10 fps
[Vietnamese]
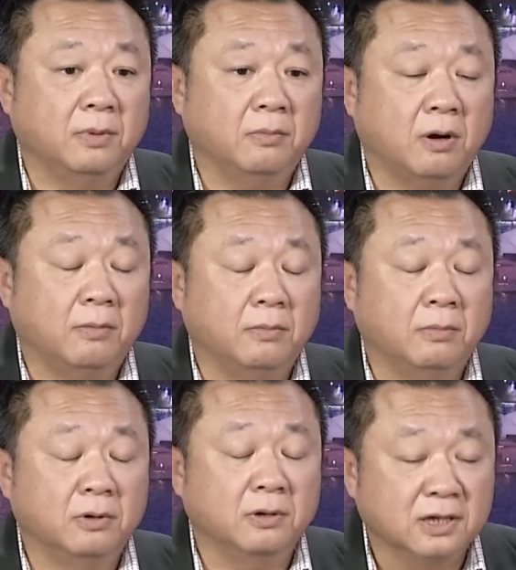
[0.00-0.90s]
họ
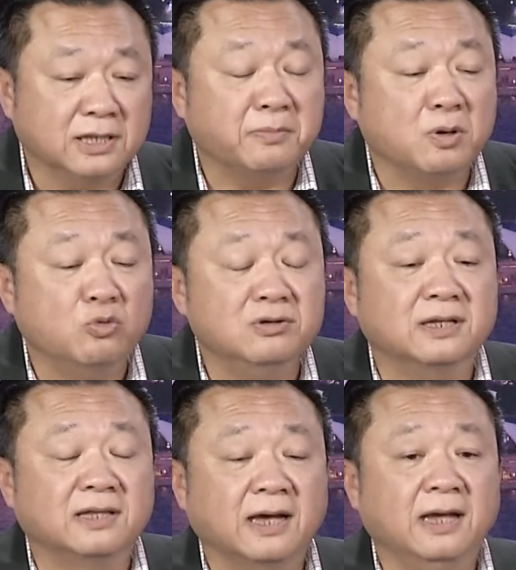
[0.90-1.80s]
người ta mong muốn
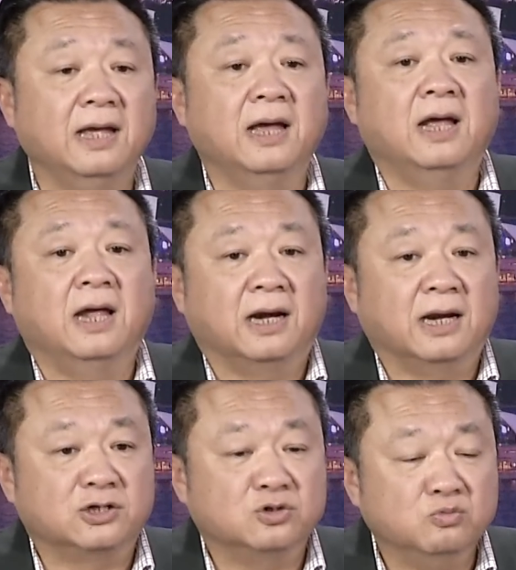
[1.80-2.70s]
nhìn thấy
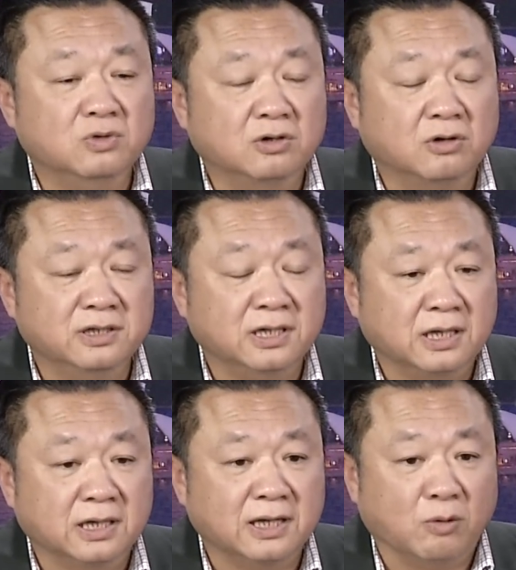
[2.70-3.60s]
là Trung Quốc có những
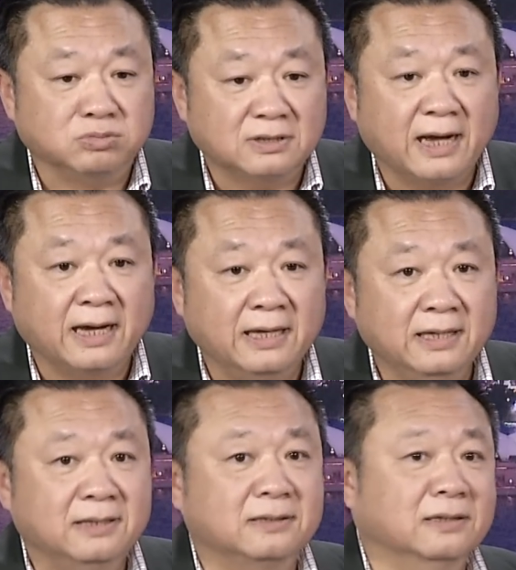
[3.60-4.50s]
cái động thái
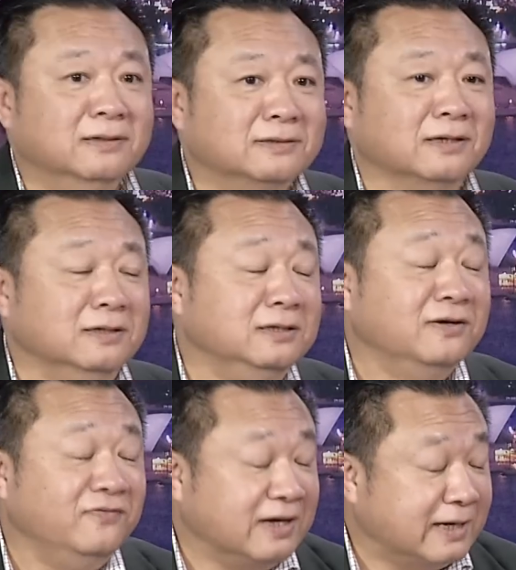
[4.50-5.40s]
tương tự
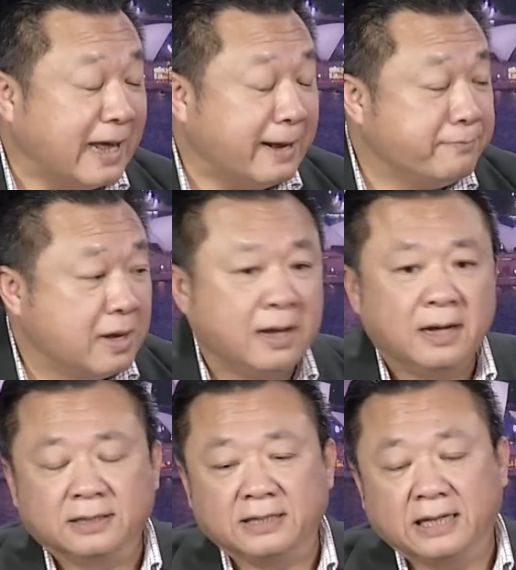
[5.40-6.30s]
như Việt Nam
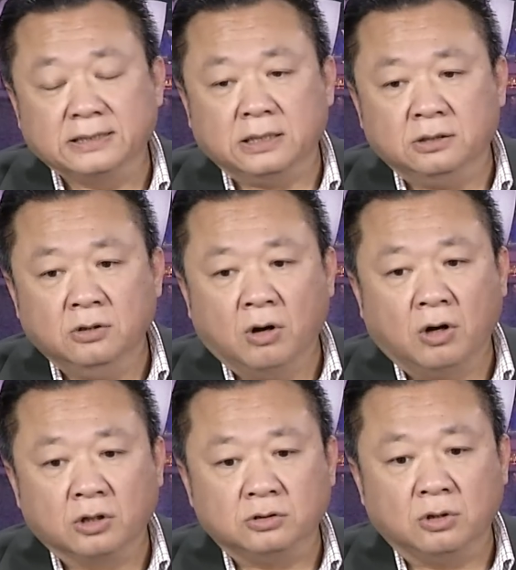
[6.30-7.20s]
trả tự
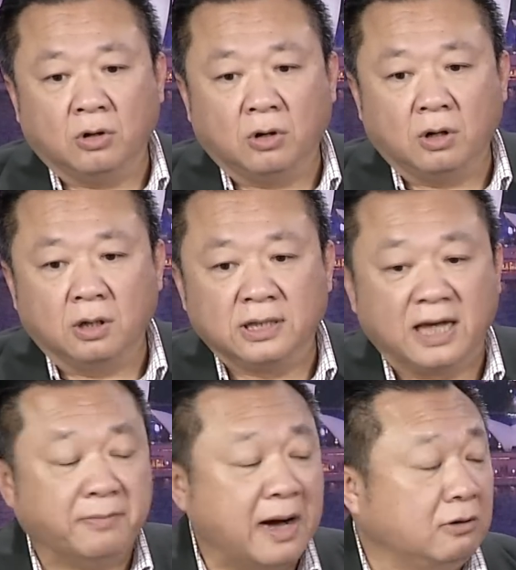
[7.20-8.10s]
do cho
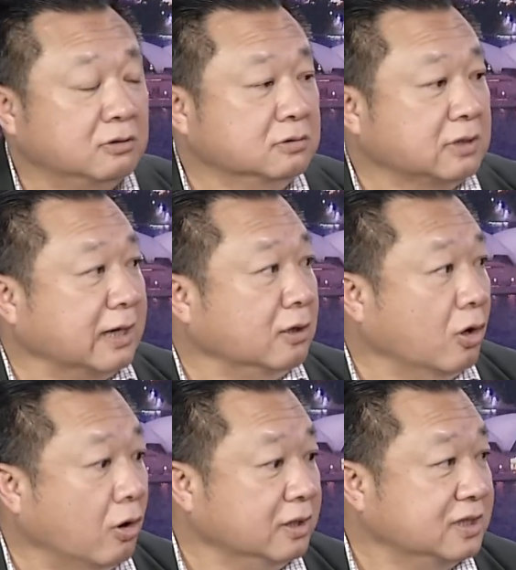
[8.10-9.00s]
nhà báo Thành
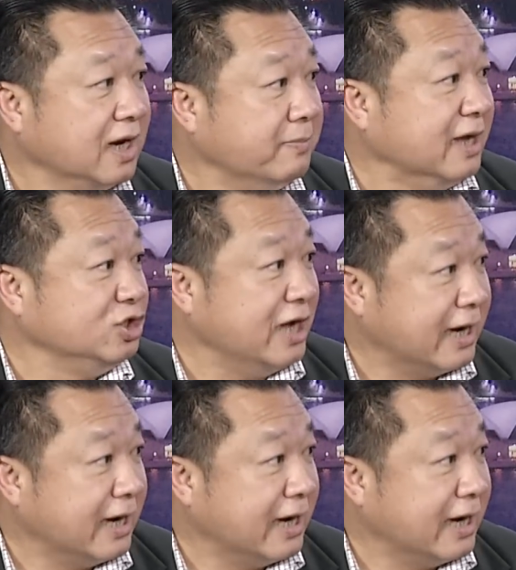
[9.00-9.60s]
Lỗi tức là bà Chen